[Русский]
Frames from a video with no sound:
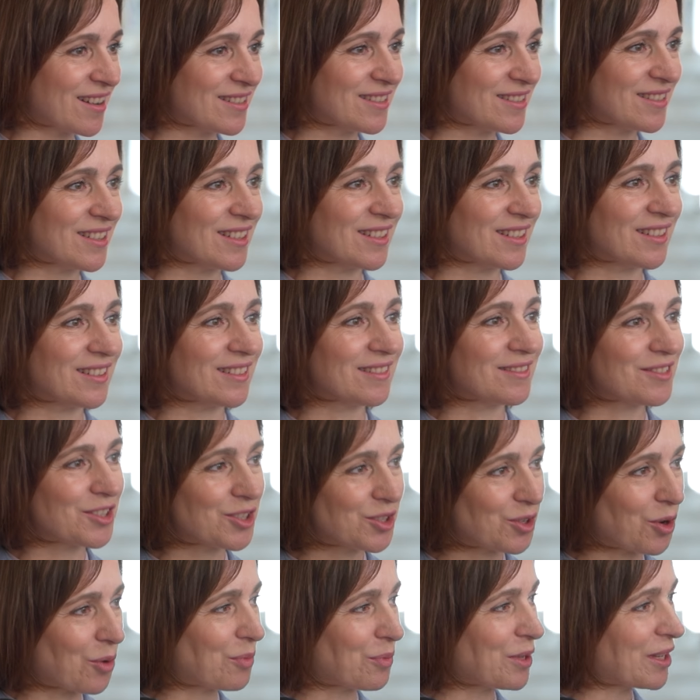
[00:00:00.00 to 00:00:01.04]
были
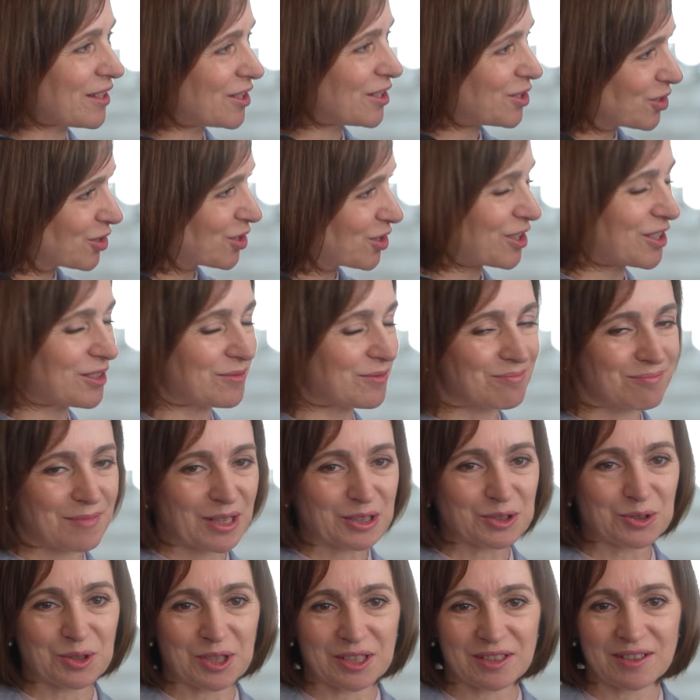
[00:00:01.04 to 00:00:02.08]
лишены этой
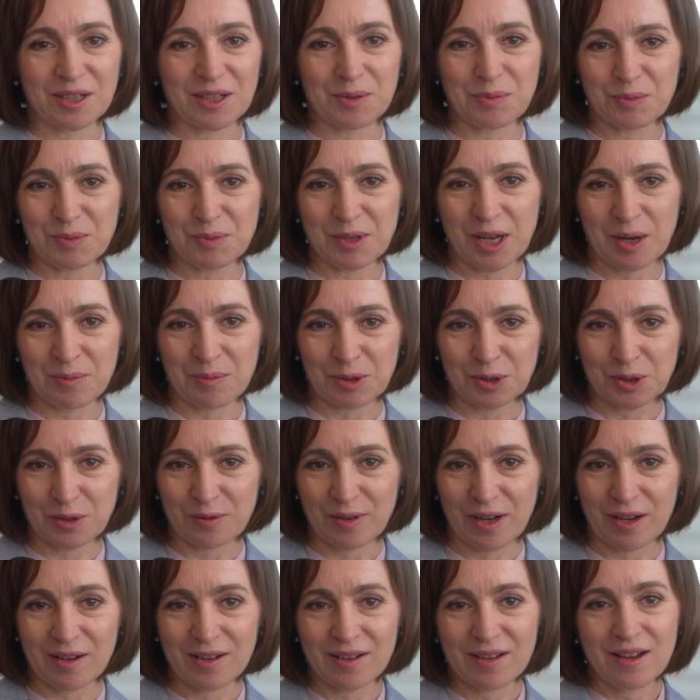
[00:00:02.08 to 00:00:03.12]
возможности. Республика
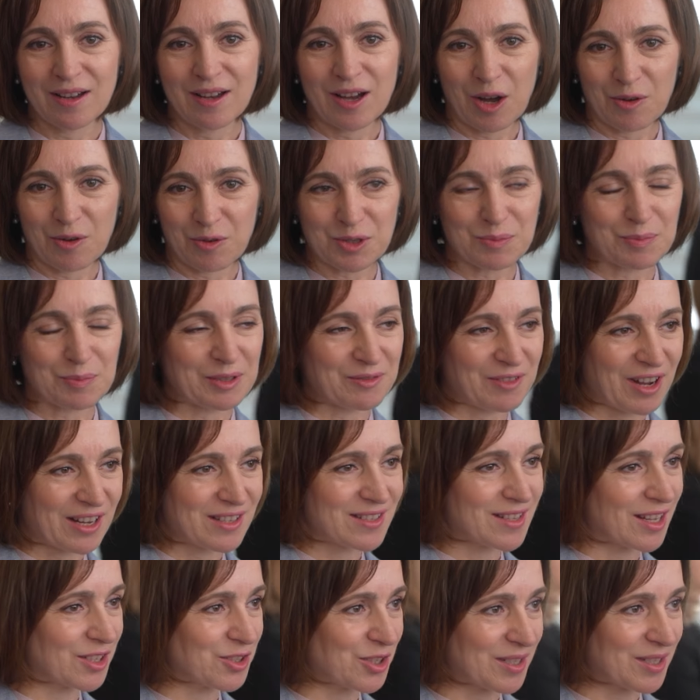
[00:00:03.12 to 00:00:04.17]
Молдова a fost
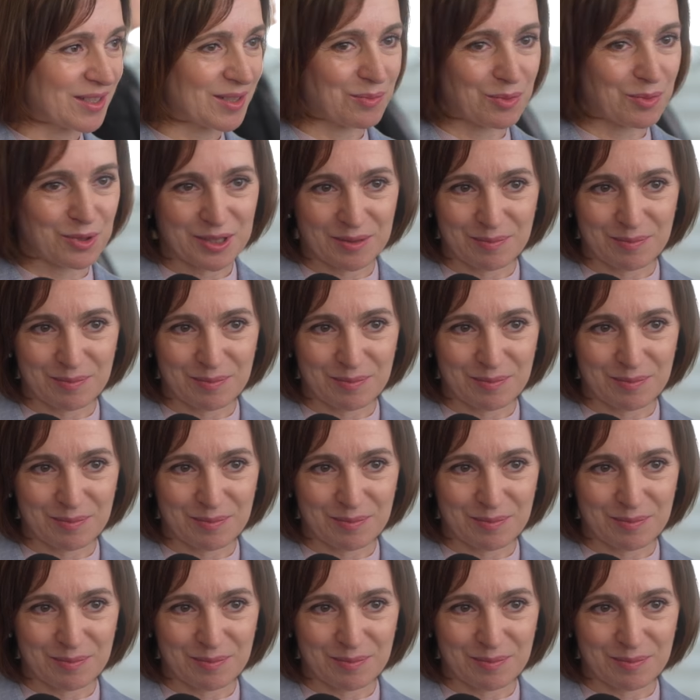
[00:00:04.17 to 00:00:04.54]
privați de această